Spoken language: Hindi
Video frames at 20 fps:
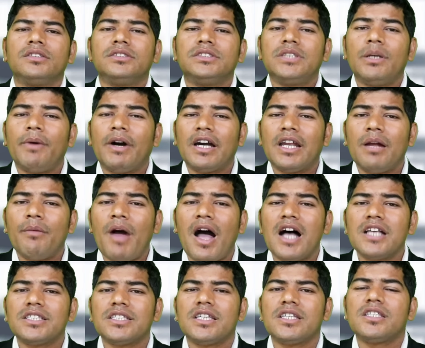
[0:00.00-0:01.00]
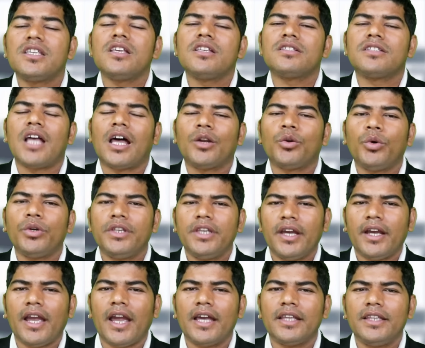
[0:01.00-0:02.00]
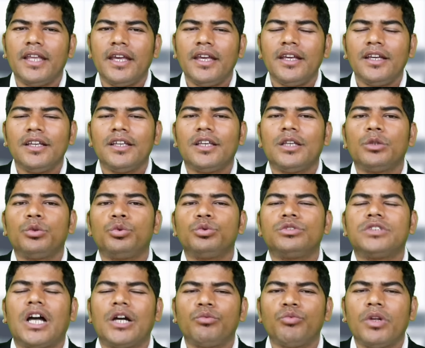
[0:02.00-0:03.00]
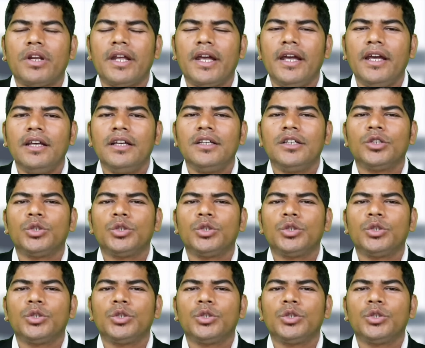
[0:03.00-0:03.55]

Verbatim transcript: जब अगर हम आज किसी इंसान को ये कह दें कि तू जानवर है